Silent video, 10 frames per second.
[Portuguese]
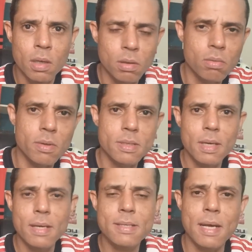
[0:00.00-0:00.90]
que
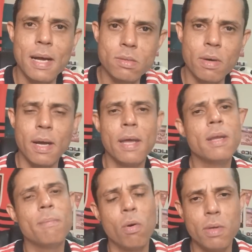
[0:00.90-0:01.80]
consiga encerrar sua carreira
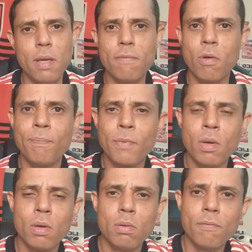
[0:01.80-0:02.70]
em bom nível
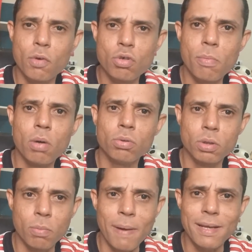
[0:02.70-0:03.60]
no futebol do
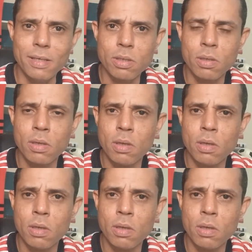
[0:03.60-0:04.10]
seu país.